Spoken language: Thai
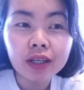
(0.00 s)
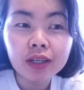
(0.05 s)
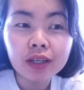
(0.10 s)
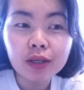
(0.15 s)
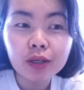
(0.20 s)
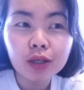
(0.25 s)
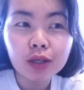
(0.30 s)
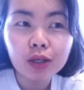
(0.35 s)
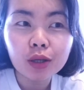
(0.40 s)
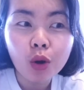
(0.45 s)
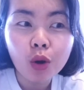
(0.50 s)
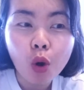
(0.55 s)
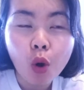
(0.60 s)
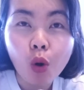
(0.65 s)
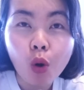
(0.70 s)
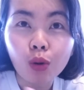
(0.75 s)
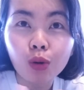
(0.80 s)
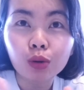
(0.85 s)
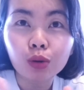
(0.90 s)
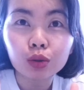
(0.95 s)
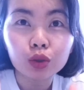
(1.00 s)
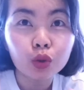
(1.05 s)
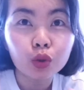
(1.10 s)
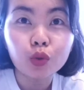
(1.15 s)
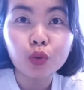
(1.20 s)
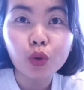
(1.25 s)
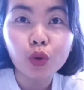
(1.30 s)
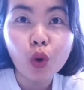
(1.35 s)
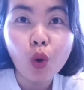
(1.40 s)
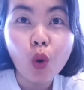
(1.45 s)
106 ยู
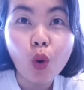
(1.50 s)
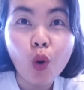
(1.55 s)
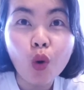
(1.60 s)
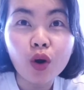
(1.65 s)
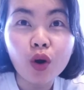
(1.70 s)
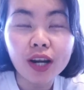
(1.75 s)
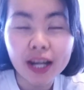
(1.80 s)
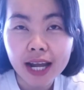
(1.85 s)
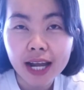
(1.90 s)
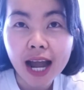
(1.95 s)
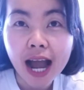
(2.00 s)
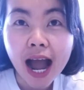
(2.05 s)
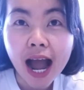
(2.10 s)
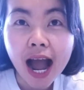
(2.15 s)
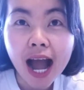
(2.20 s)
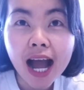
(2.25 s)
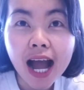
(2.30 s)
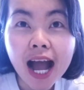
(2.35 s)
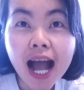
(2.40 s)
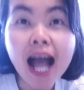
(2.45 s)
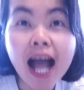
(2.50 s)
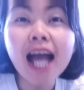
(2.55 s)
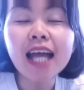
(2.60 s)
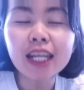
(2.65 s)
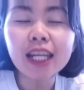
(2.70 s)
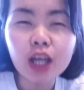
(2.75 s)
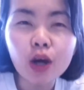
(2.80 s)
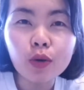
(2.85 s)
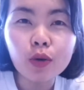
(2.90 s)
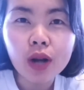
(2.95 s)
โรนะคะ
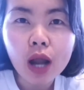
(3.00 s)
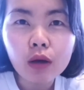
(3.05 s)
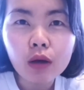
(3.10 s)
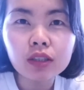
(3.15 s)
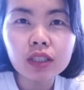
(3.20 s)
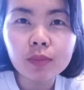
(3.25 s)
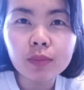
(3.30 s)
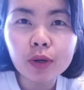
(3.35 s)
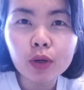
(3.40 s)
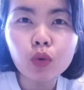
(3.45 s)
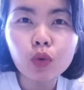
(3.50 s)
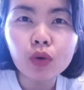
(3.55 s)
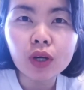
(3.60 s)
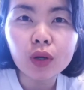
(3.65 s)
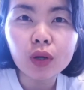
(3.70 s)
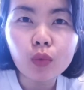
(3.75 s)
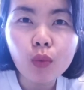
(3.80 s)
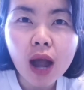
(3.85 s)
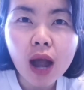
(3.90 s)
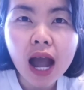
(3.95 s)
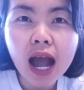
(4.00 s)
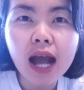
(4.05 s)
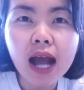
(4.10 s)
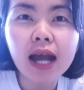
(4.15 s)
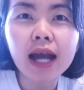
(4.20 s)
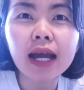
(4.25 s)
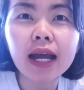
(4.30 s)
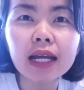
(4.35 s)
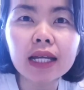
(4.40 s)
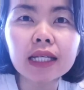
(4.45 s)
เดี๋ยวเราจะมาดูกันว่า
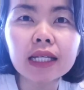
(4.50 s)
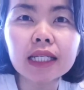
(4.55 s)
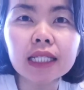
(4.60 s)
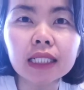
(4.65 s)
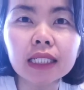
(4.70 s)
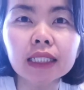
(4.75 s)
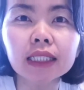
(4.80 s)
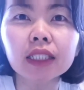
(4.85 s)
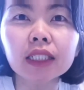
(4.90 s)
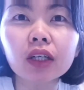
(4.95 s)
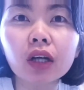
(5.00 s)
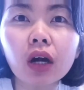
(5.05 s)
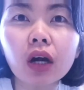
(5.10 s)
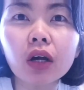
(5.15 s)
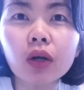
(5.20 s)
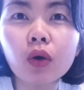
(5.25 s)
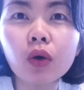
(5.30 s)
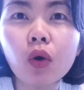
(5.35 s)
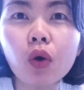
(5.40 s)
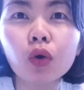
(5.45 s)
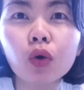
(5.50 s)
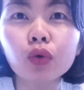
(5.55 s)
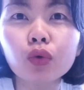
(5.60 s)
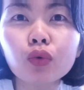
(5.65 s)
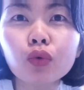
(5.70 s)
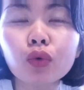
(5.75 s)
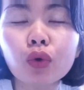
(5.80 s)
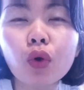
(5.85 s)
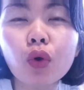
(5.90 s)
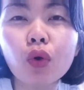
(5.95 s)
ไอ้ 106
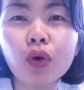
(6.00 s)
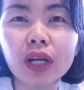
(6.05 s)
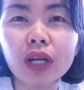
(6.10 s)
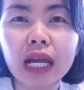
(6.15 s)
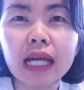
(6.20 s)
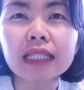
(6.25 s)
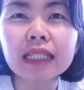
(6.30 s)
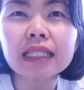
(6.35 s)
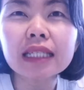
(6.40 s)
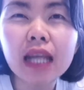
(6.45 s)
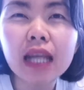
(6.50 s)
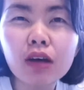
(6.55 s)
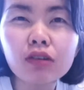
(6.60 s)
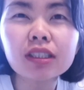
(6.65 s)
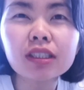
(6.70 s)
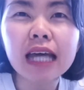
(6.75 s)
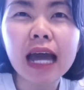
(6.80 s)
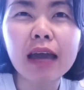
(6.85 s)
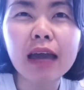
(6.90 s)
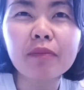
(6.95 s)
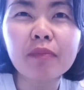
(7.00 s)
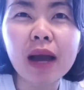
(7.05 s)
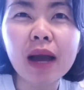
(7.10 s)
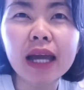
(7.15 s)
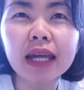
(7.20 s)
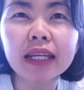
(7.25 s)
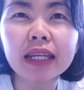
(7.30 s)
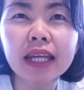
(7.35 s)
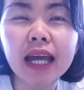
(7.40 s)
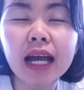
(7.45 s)
ยูโรเนี่ย ที่เราจ่ายไป
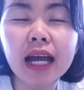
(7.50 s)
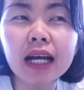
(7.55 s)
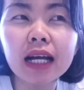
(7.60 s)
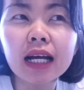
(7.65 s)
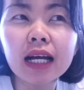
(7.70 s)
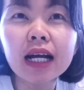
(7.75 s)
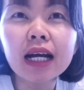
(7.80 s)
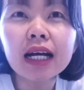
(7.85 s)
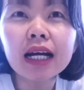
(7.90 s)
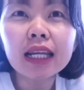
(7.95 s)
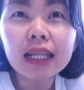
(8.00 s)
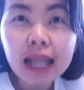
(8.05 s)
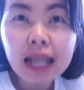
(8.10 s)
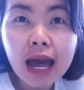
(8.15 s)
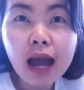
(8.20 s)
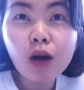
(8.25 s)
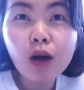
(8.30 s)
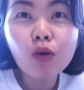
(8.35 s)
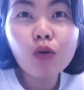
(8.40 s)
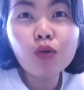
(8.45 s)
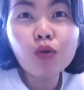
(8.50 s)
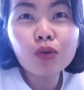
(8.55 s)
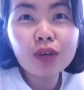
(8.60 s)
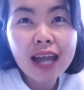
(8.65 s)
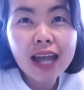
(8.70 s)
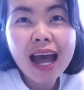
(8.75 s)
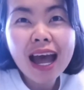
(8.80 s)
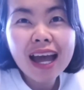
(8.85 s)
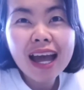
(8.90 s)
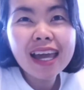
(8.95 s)
เนี่ย เรา
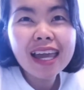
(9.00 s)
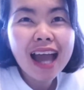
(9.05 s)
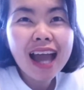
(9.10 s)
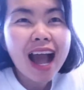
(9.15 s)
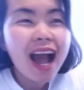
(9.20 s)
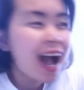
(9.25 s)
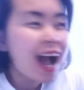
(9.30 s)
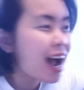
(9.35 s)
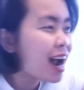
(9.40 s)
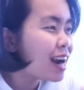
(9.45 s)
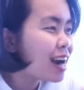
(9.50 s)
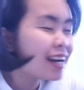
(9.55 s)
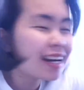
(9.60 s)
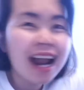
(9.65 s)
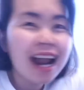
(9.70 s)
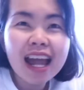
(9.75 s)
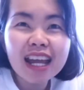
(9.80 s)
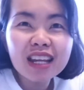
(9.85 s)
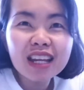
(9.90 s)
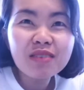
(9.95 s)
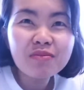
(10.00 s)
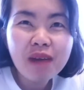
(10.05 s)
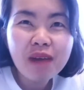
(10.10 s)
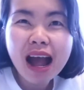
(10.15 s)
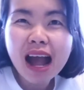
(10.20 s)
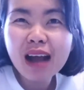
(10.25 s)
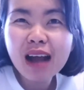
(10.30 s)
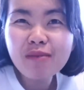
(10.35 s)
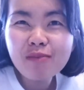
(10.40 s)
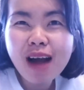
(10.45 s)
ได้อะไร
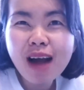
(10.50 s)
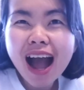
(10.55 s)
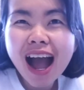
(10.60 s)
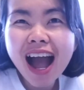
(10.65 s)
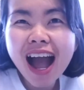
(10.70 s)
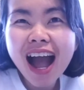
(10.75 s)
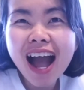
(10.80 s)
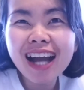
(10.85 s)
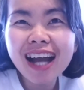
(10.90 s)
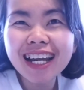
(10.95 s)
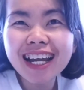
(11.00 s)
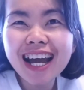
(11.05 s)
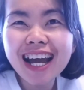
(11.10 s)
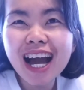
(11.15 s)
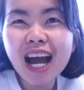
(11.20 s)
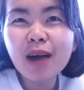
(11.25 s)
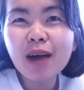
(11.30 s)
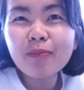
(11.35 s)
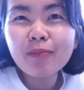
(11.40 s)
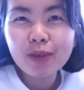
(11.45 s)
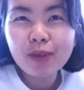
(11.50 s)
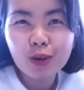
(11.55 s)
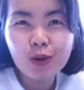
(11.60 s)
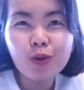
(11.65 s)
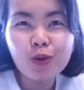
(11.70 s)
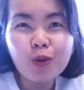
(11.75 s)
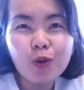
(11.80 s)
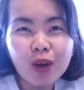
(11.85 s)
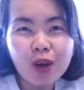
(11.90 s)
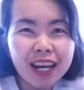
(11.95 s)
มาบ้าง นะคะ ไป
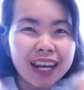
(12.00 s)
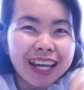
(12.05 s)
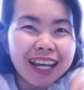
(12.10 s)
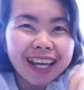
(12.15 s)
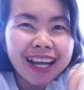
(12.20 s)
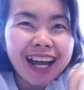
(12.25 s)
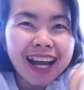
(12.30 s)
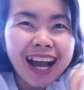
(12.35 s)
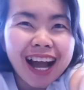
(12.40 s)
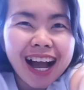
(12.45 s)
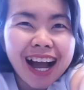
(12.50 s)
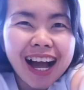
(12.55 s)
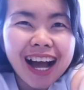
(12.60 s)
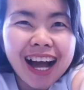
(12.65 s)
ดูกันเลยค่ะ